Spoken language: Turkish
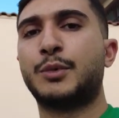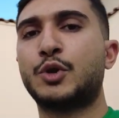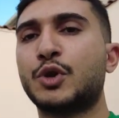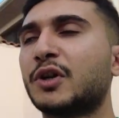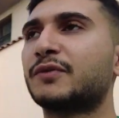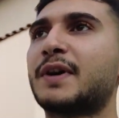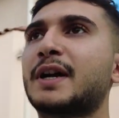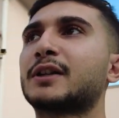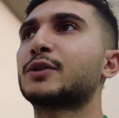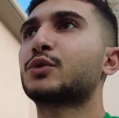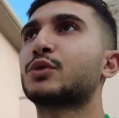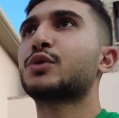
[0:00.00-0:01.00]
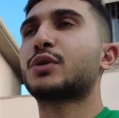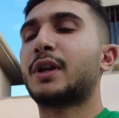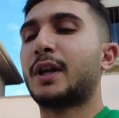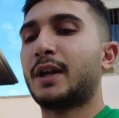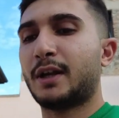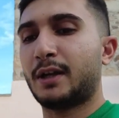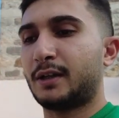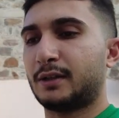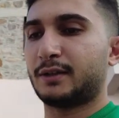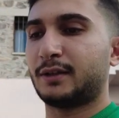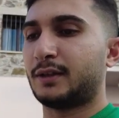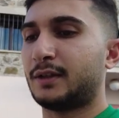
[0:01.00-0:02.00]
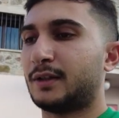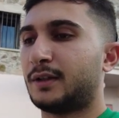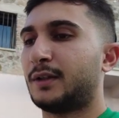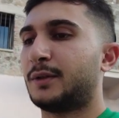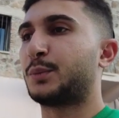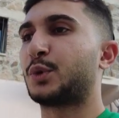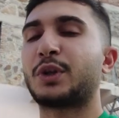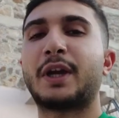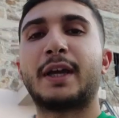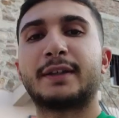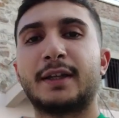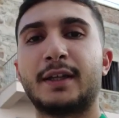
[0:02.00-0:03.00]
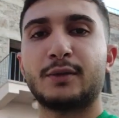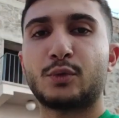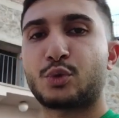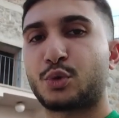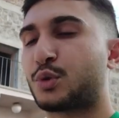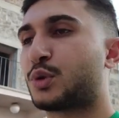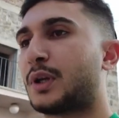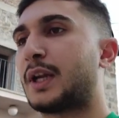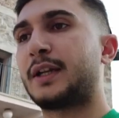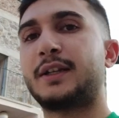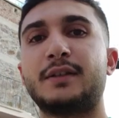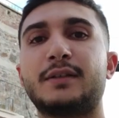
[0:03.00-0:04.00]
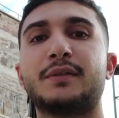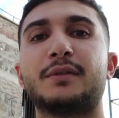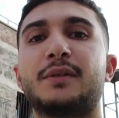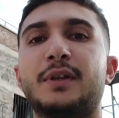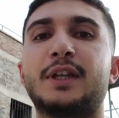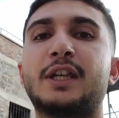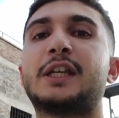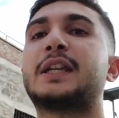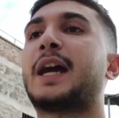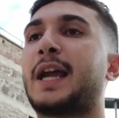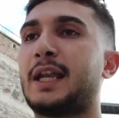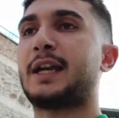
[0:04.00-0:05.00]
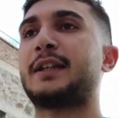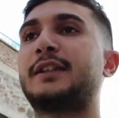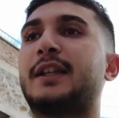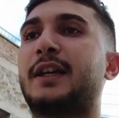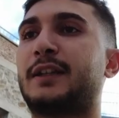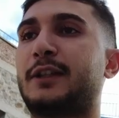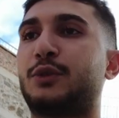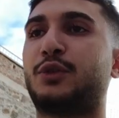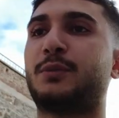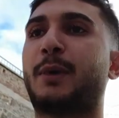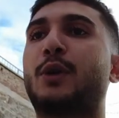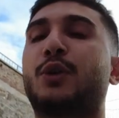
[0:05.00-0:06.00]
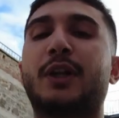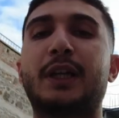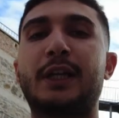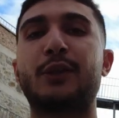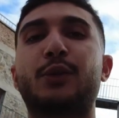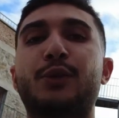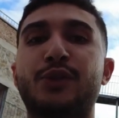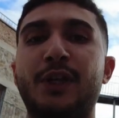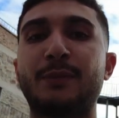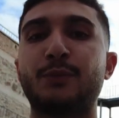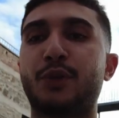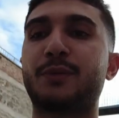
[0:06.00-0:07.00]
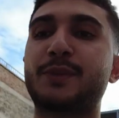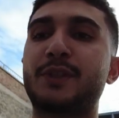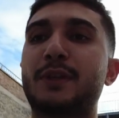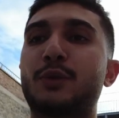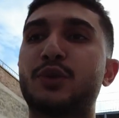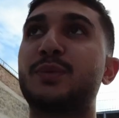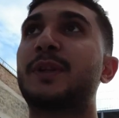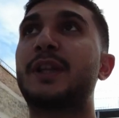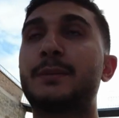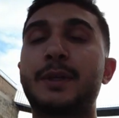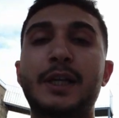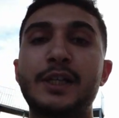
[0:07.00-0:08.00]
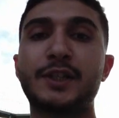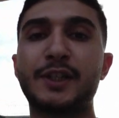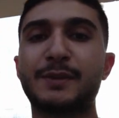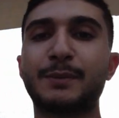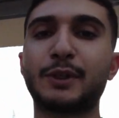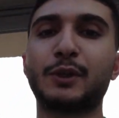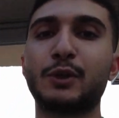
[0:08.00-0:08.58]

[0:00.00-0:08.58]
birçok farklı suçla e, burada yatan suçluların hikayelerini de anlatıyor. Ben oraları göstermiyorum size. Youtube'da da birkaç kısmını